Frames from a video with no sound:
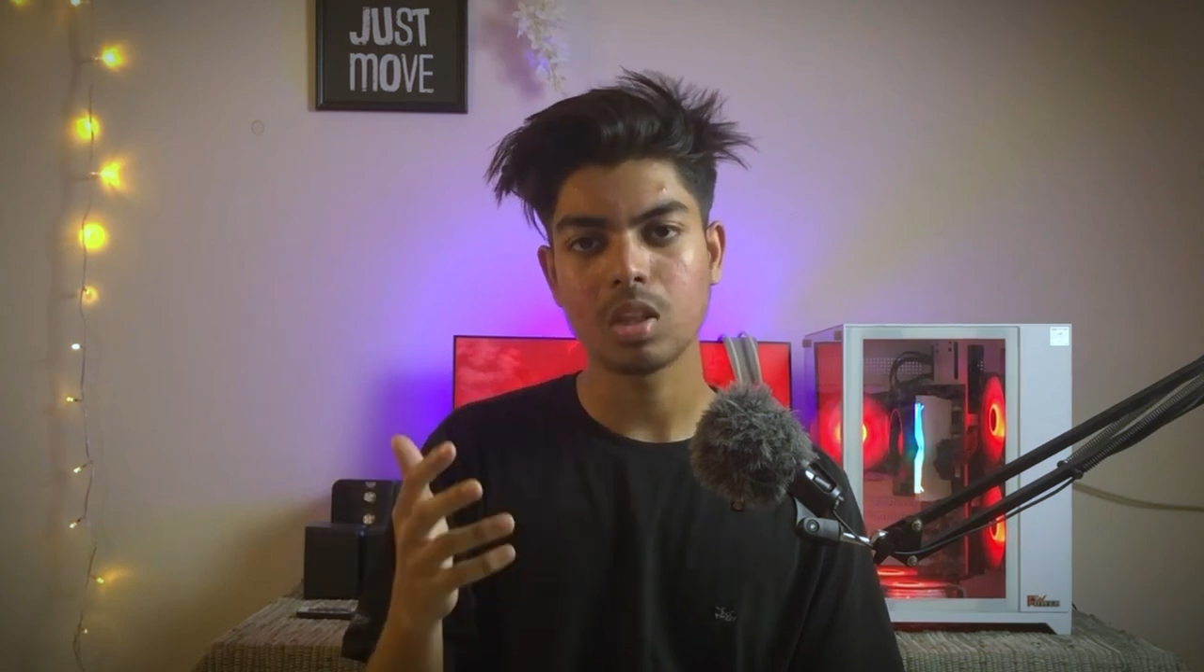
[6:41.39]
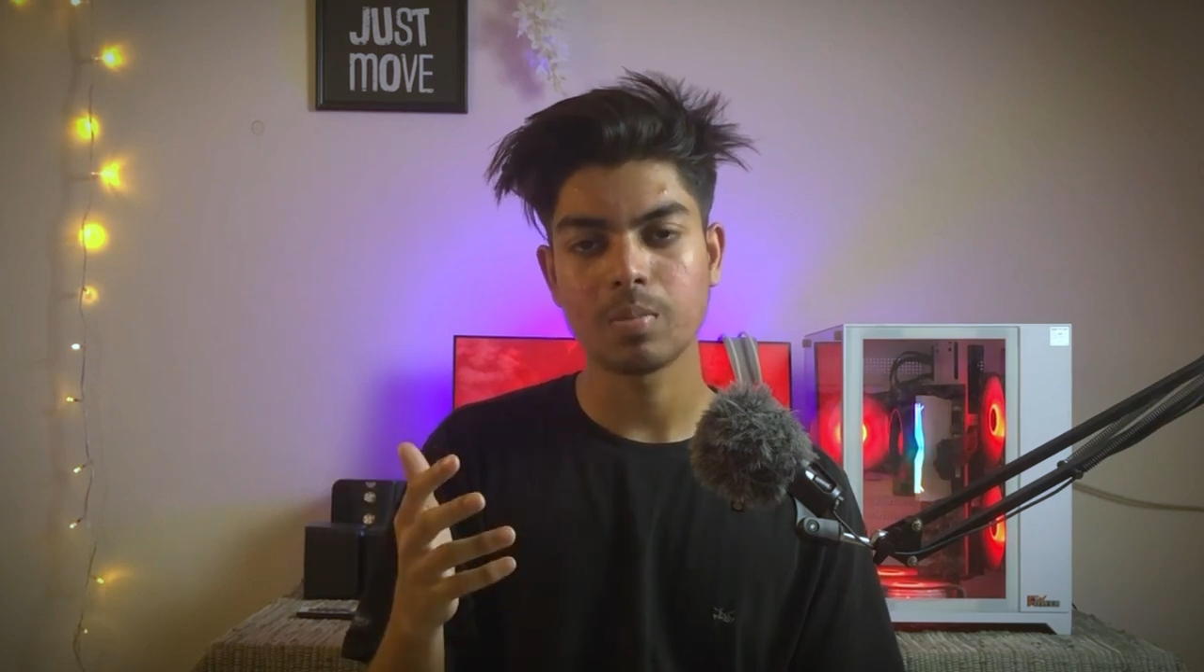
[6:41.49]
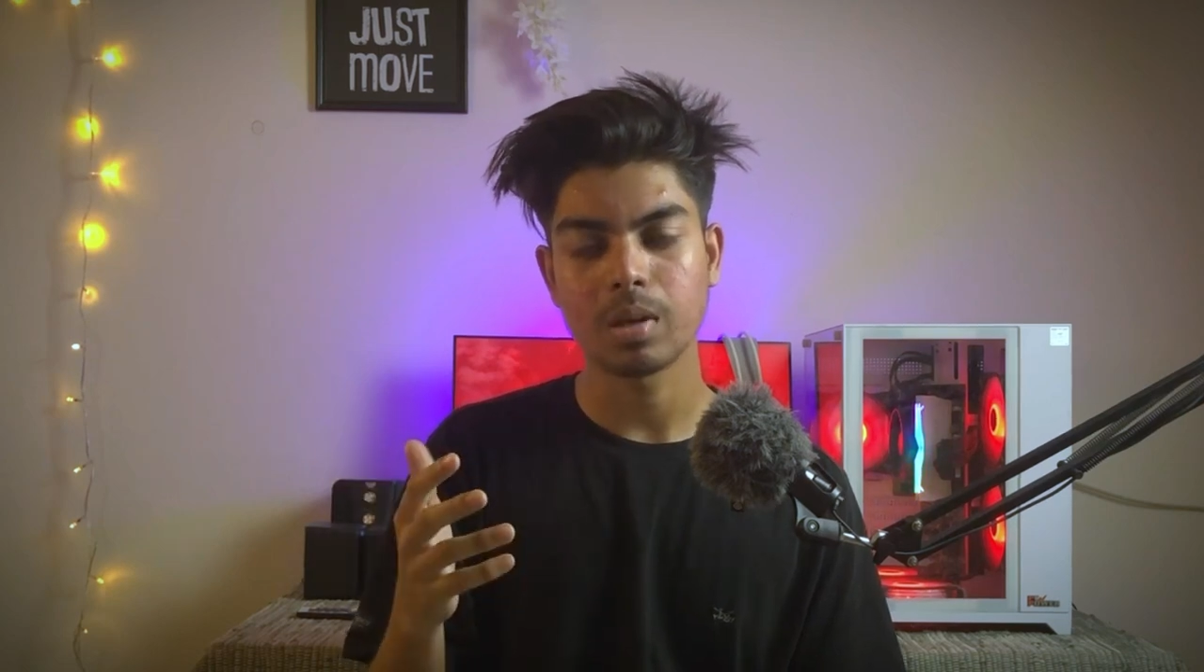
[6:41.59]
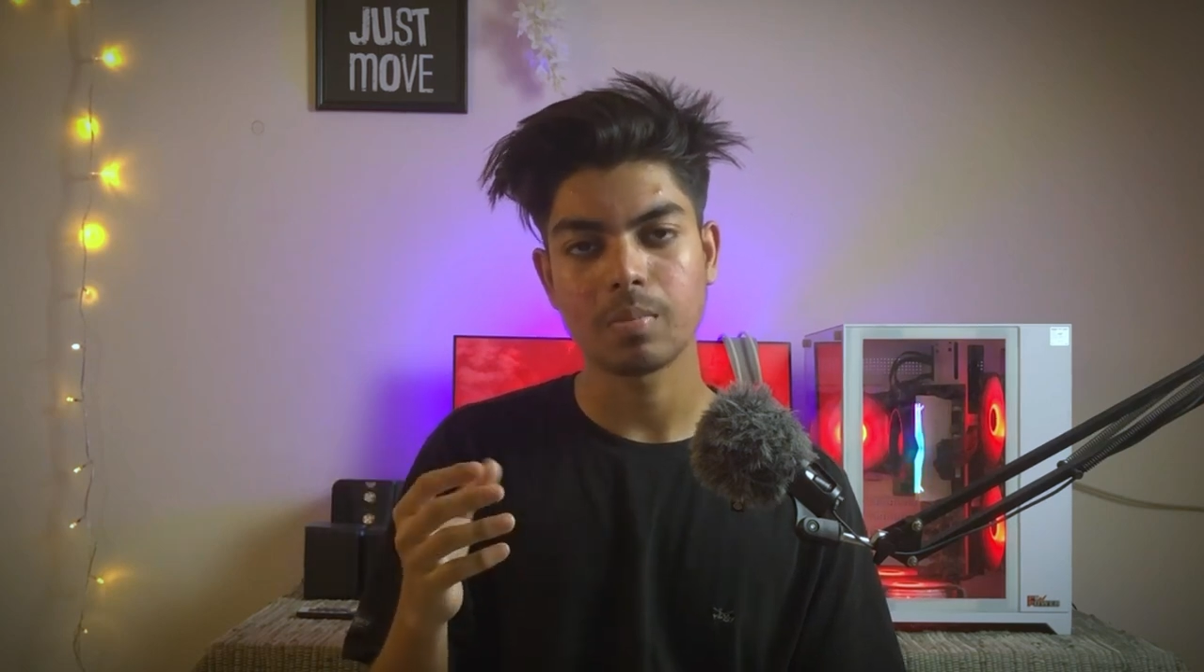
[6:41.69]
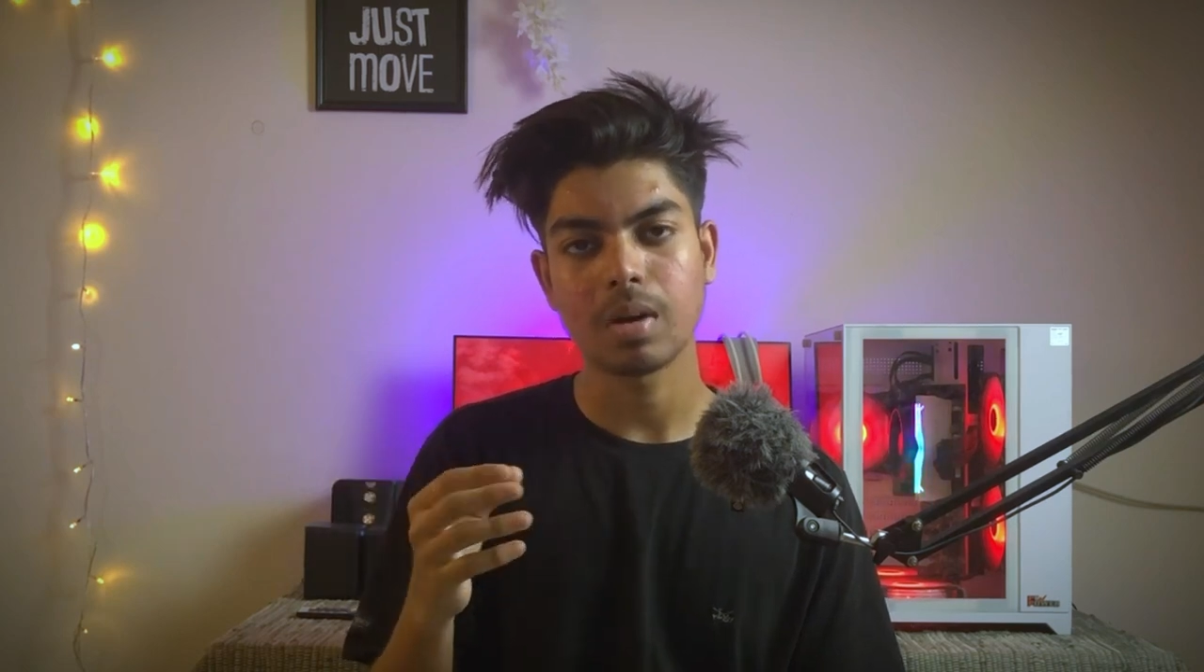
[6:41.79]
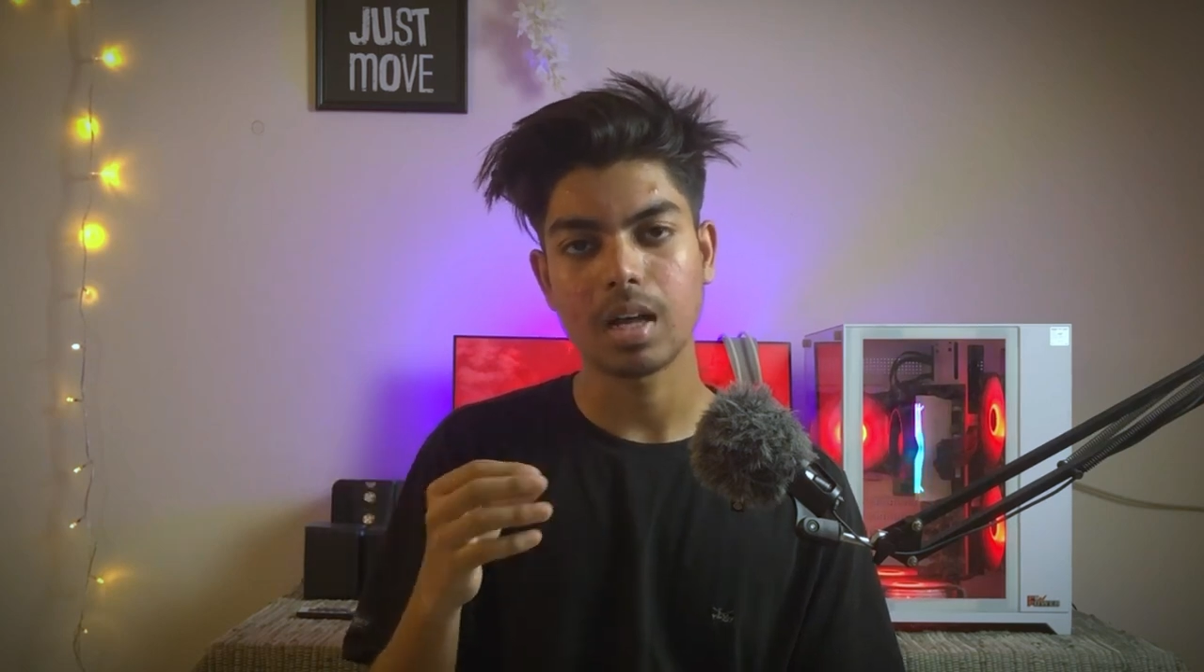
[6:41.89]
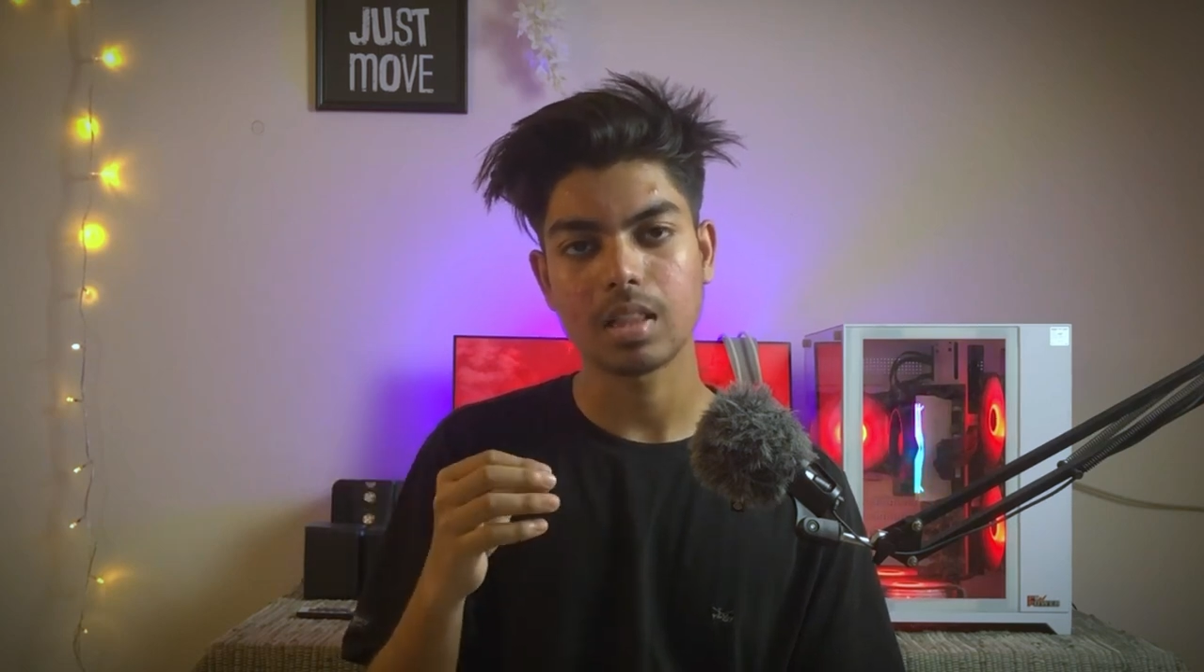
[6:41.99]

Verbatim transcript: দিবে বা